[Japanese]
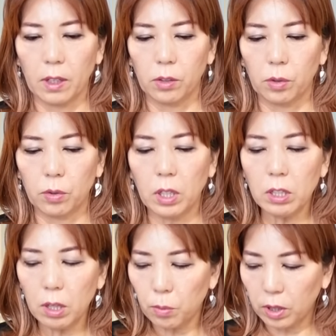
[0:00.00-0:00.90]

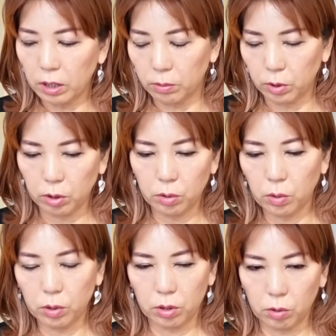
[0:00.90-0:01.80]
何でもかんでも融
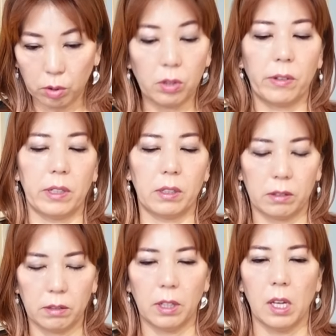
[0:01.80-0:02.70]
合することではな
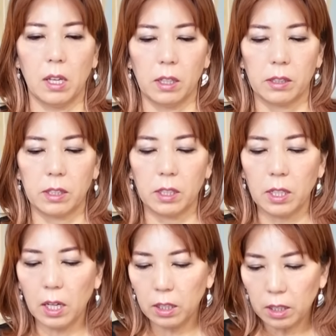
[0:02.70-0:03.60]
く、違
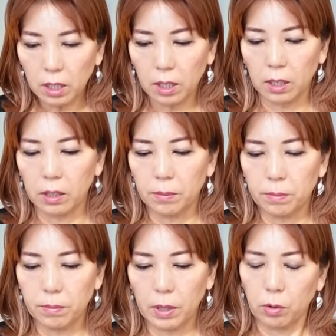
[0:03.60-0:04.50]
いや、
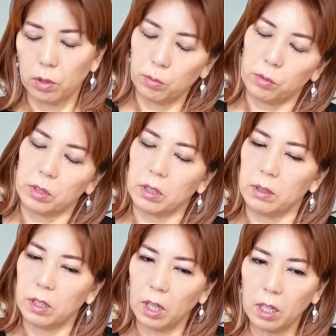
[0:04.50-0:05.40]
これも
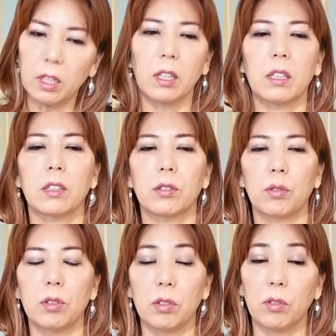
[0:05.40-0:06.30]
人間関係だったり
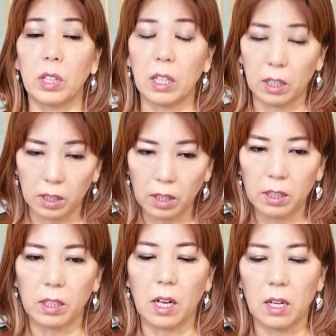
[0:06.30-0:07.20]
それぞれの生き方だっ
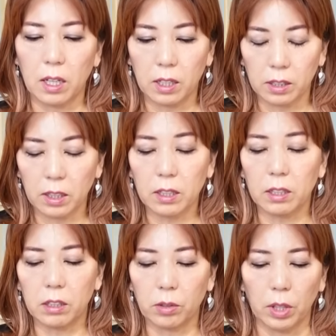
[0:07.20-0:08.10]
たり考え方だった
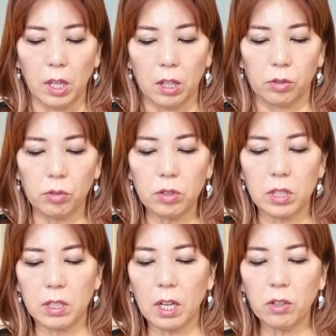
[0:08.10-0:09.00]
りっていう、そういう
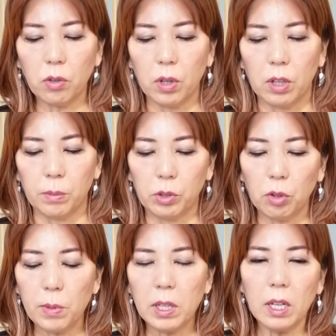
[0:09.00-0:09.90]
違いを
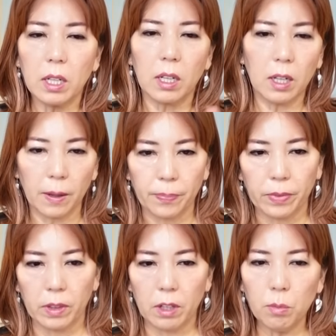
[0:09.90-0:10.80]
認めながら、
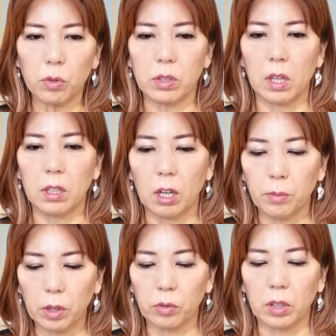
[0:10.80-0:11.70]
でも全体
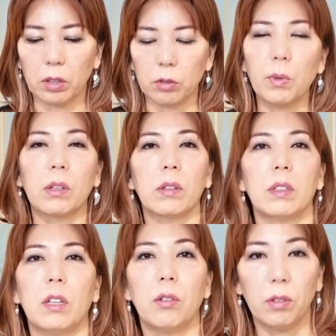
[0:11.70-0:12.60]
見た時にうまくいってるよ